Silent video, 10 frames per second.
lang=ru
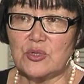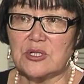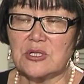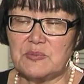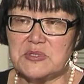
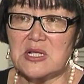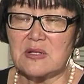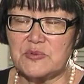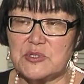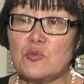Гуриной
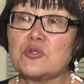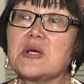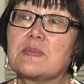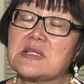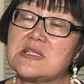написали письмо,
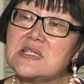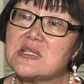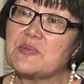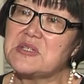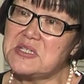где обратились
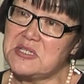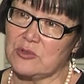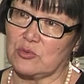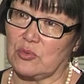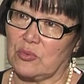к
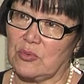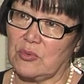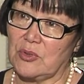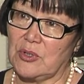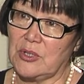президенту.
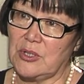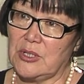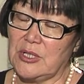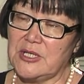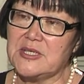
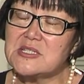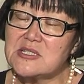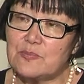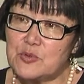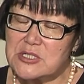
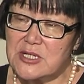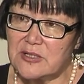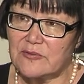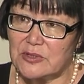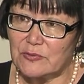Если после
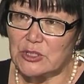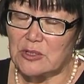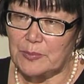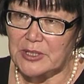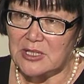этого вот
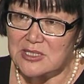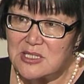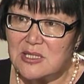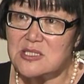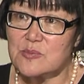это
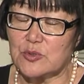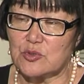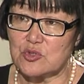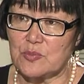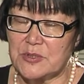прекратилось бы,
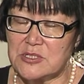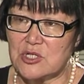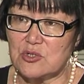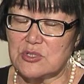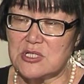то, что
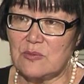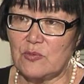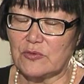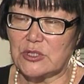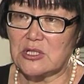произошло с
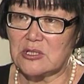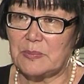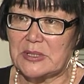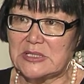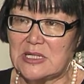Алмой, вот эта
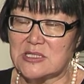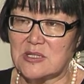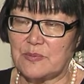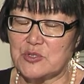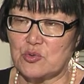
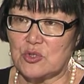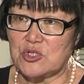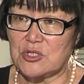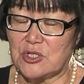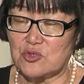депортация,
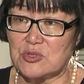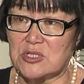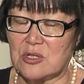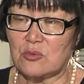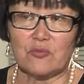позорящая нашу
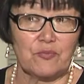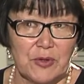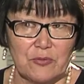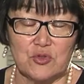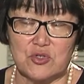страну в
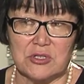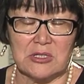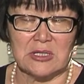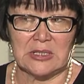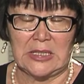первую очередь
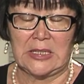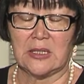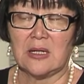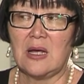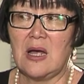и так далее,